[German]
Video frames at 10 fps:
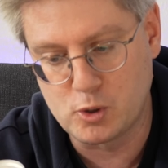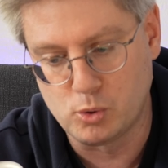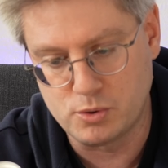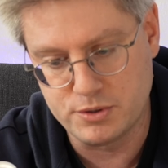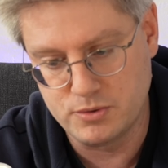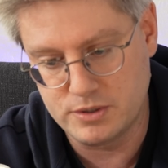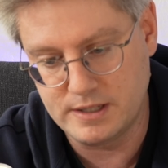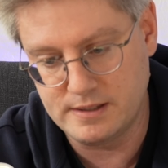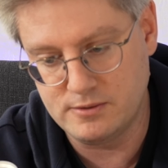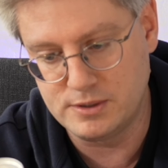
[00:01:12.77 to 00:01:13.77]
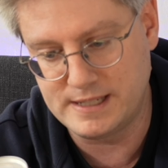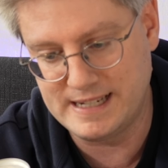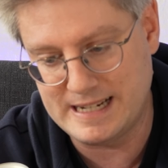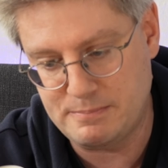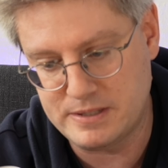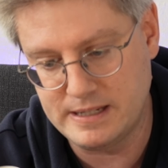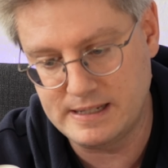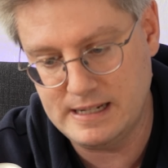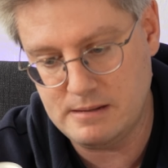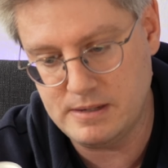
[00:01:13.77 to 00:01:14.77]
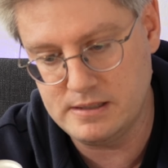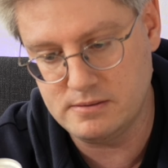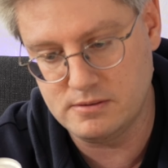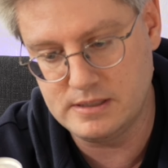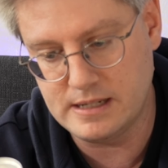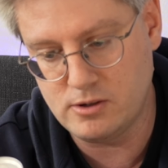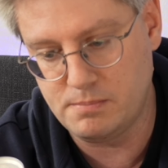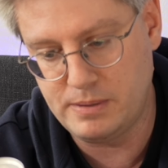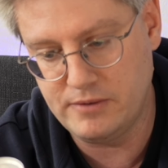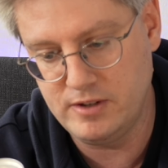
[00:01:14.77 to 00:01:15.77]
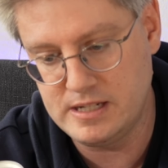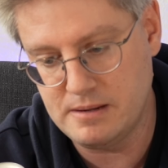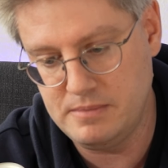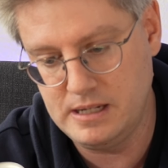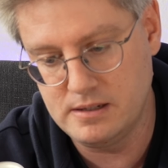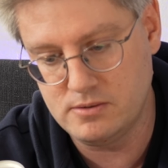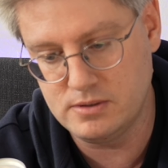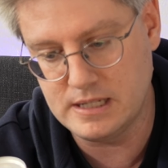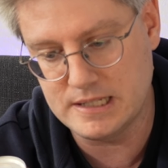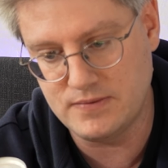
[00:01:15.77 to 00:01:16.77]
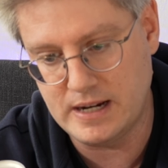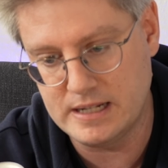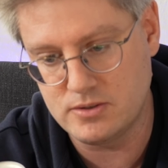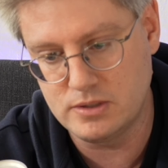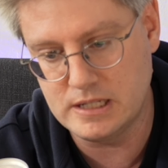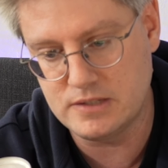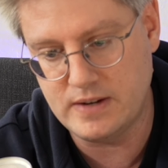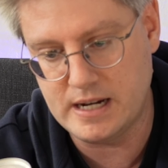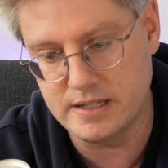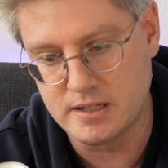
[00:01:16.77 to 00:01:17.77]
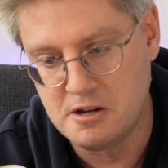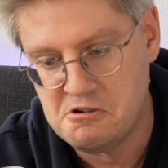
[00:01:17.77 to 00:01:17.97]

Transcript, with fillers: Kokosnuss und Grabs in Klammern und dann noch ein paar Vitamine und das war's und das war's.